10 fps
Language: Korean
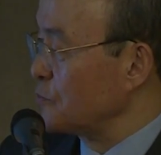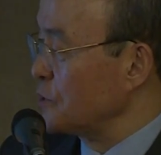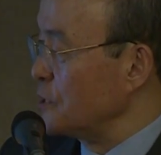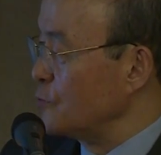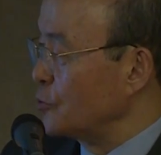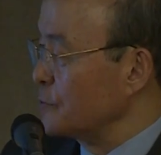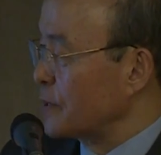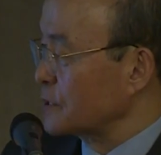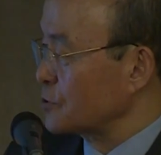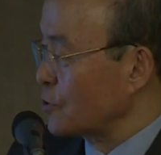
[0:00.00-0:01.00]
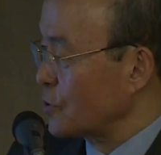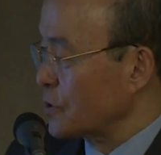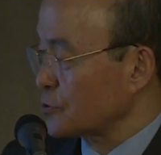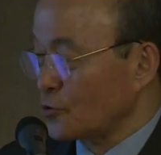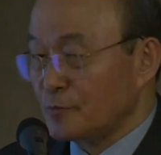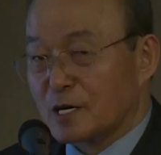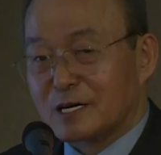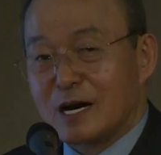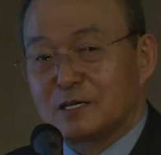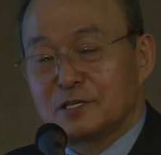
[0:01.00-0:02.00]
일본이 말이죠. 소위 말하는
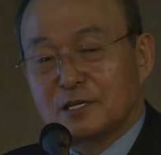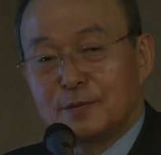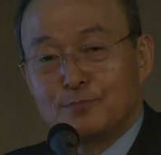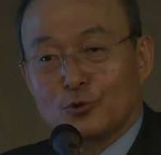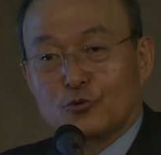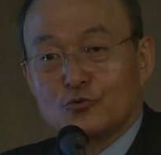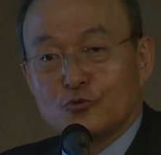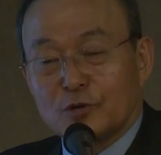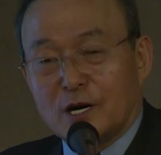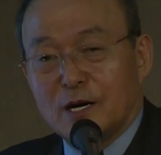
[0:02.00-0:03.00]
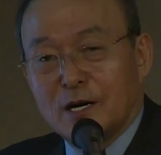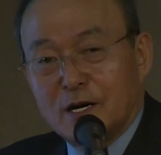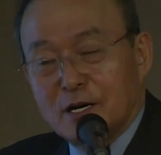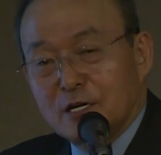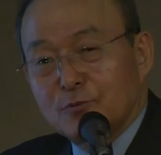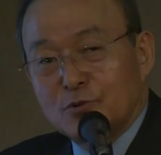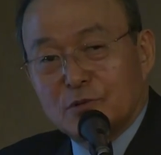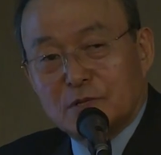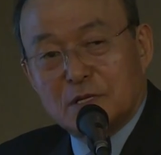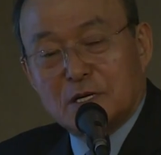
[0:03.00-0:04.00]
강력한 보통국가.
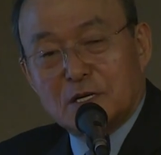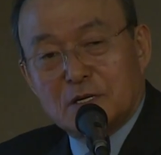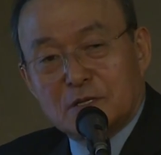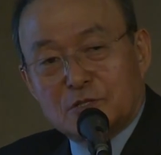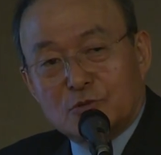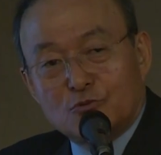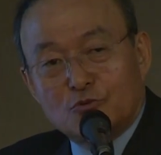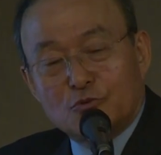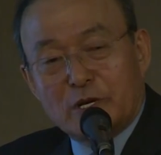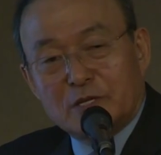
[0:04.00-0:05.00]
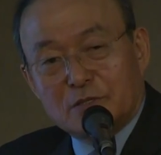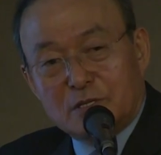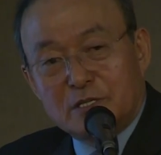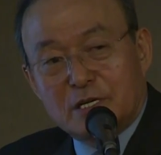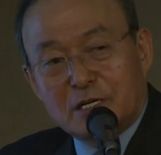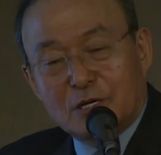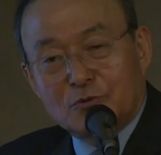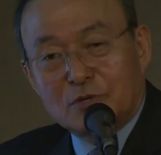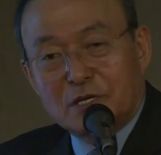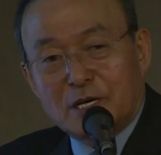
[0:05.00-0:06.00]
일본은 전후에 늘
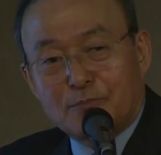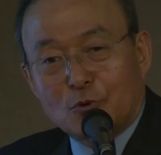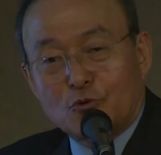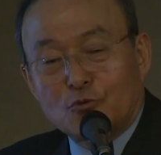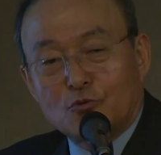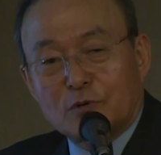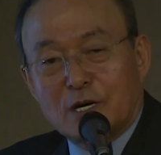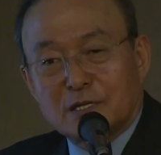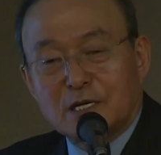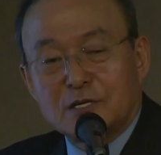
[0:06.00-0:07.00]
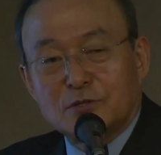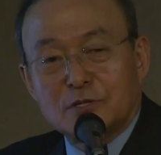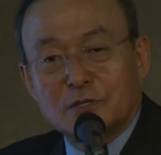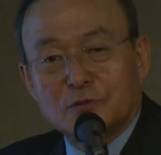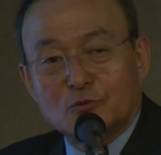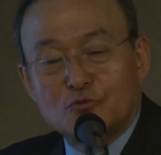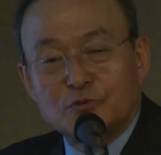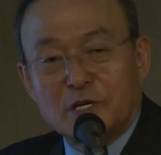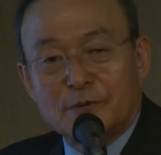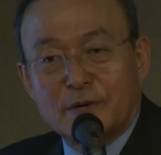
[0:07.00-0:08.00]
이야기하던 게 보통국가. 자기들은
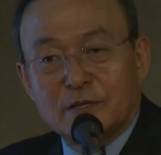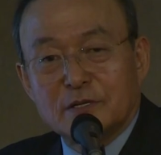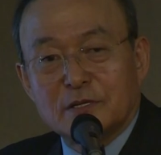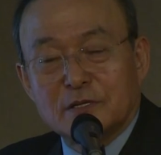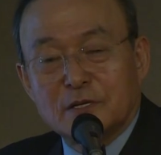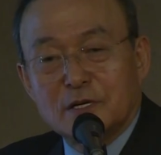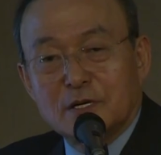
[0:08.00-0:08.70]
국력에 맞는